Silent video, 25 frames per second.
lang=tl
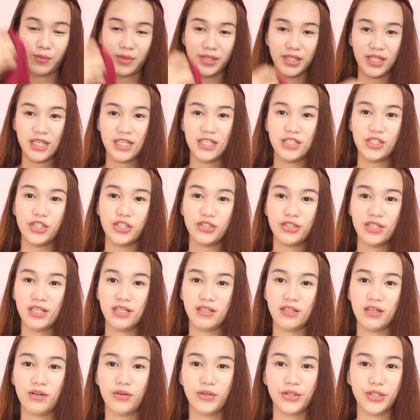So, mag insert na
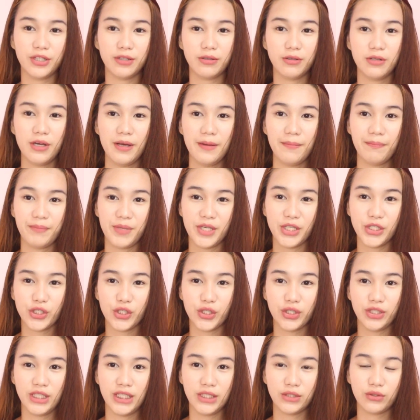lang ako ng
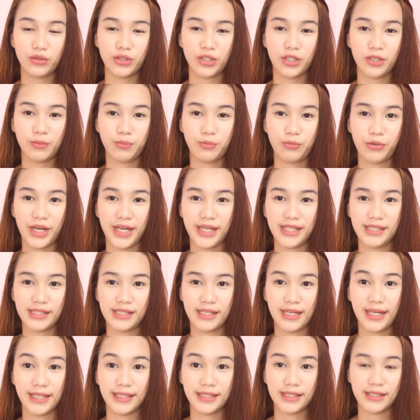picture dito ng
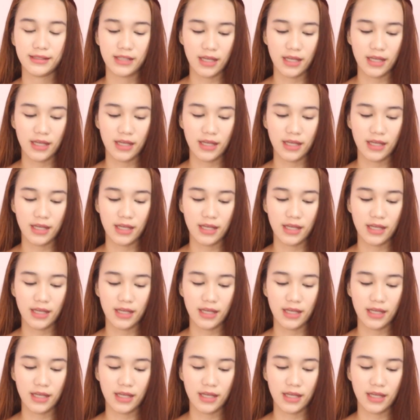prizes.